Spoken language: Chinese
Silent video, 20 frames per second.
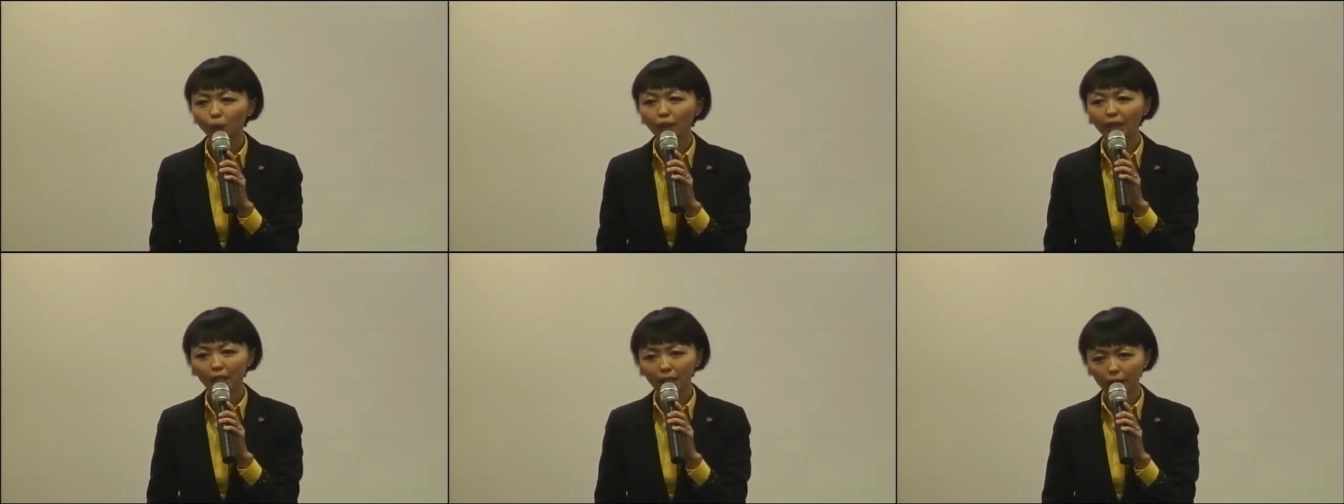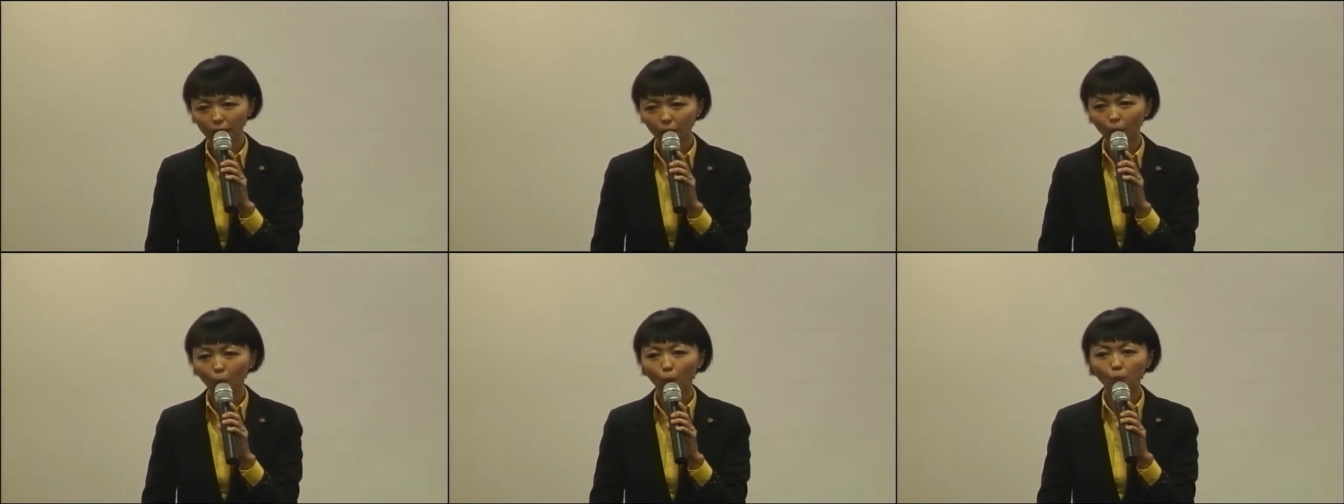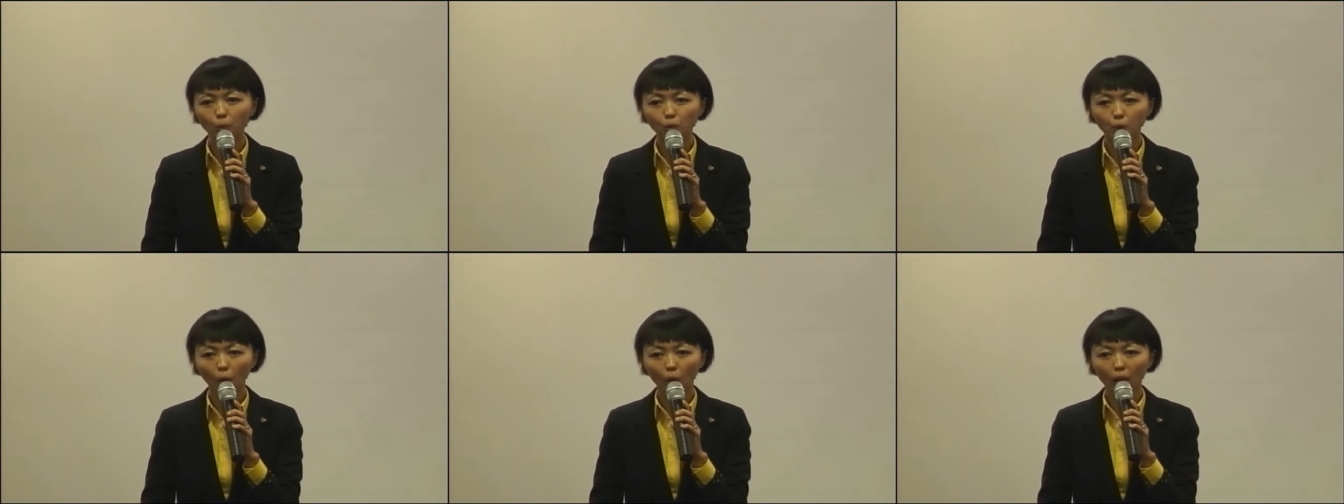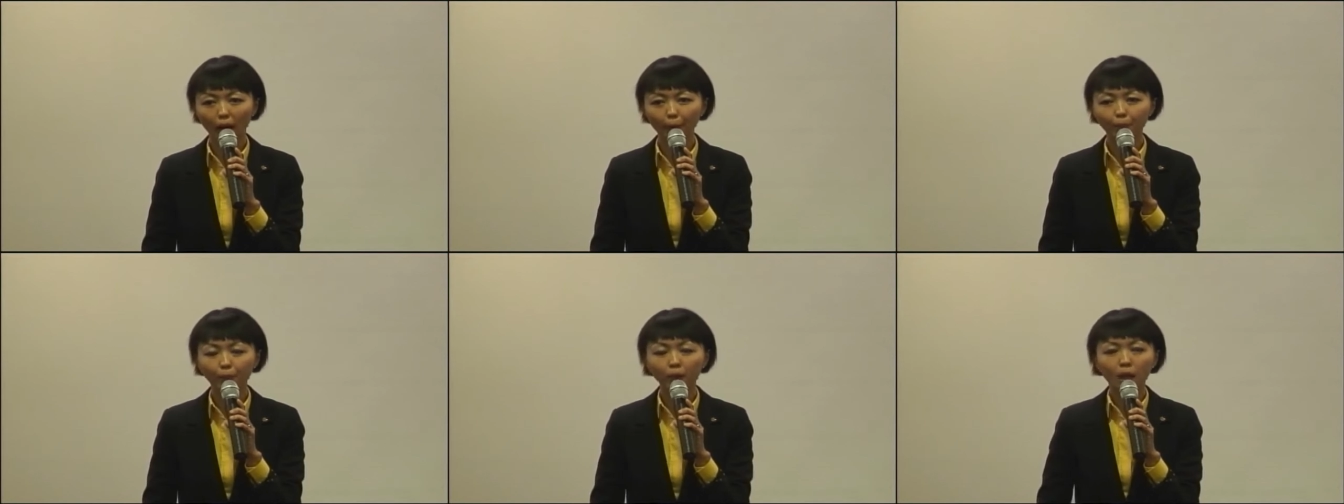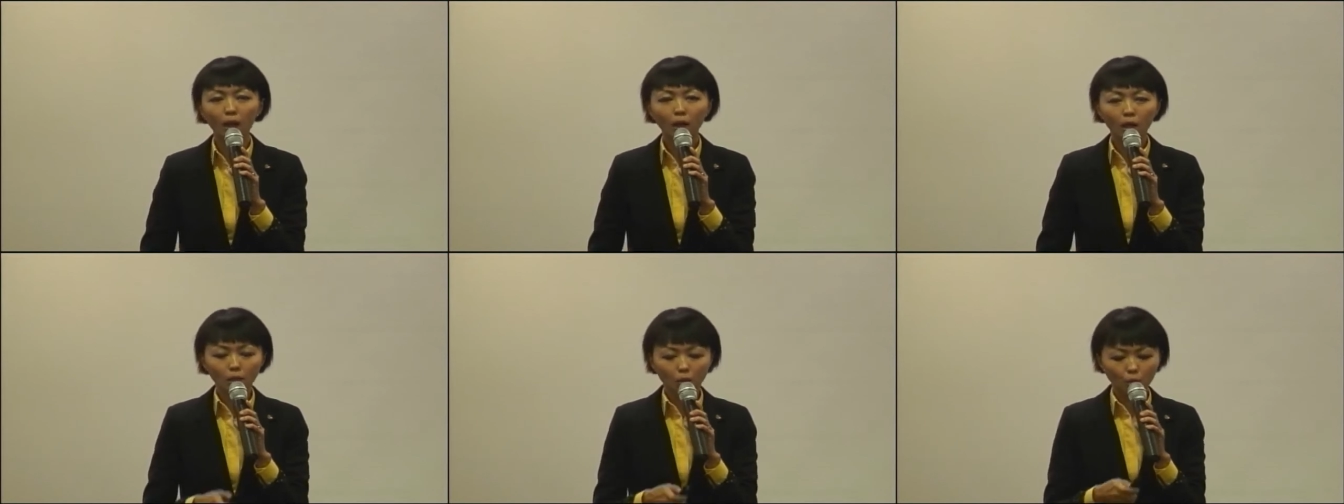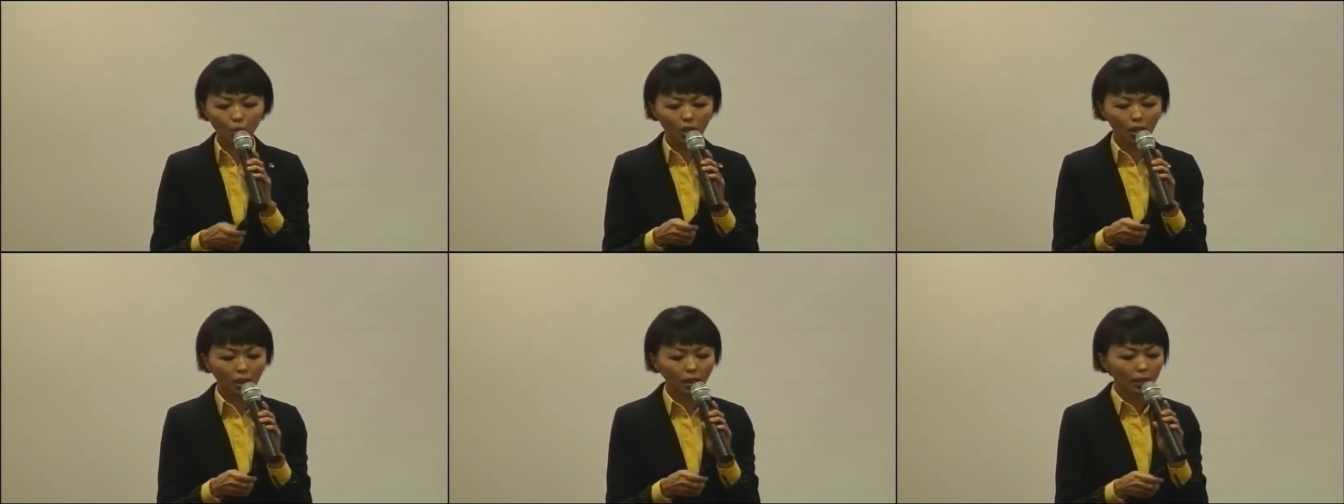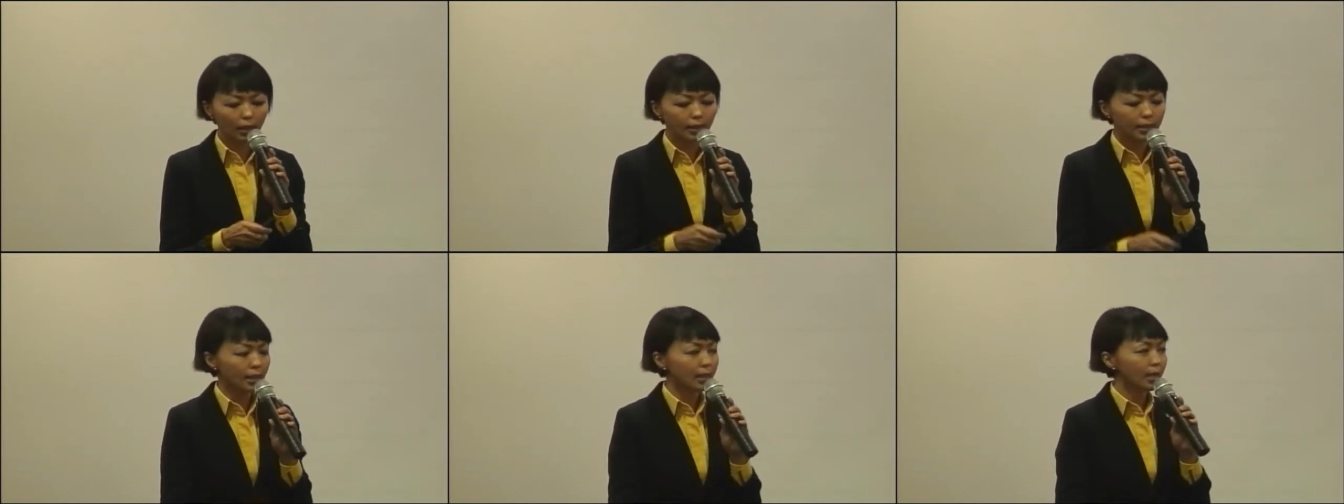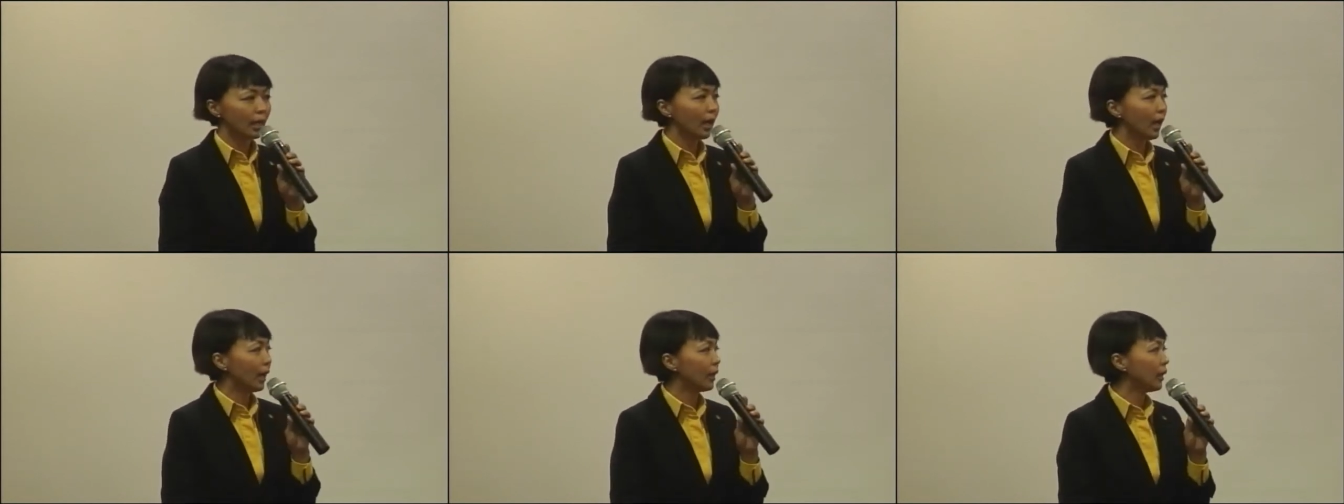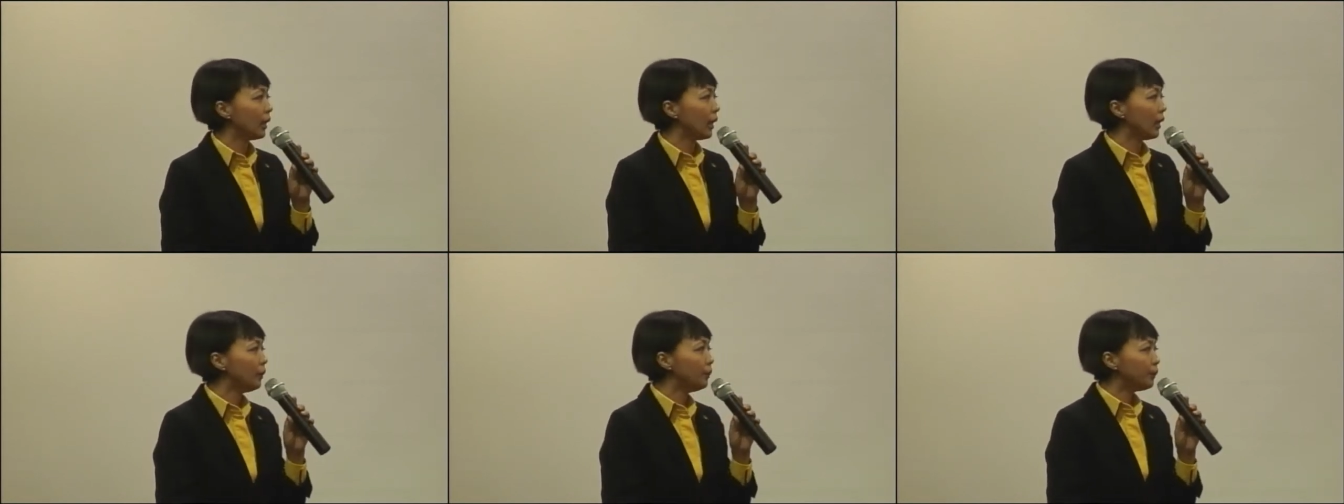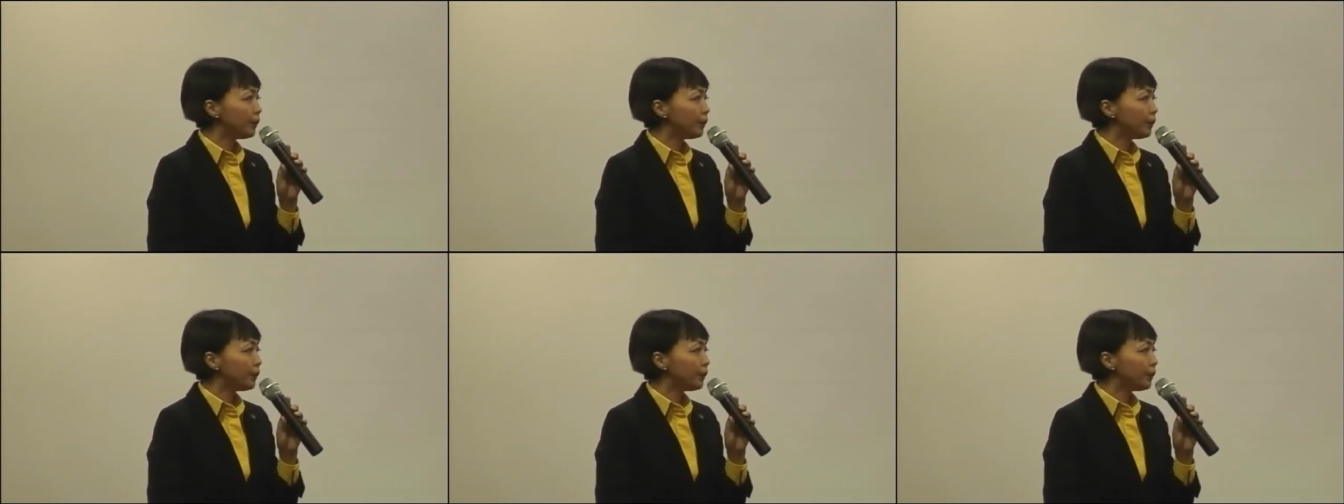的一个工作啊。所以呢，接下来呢，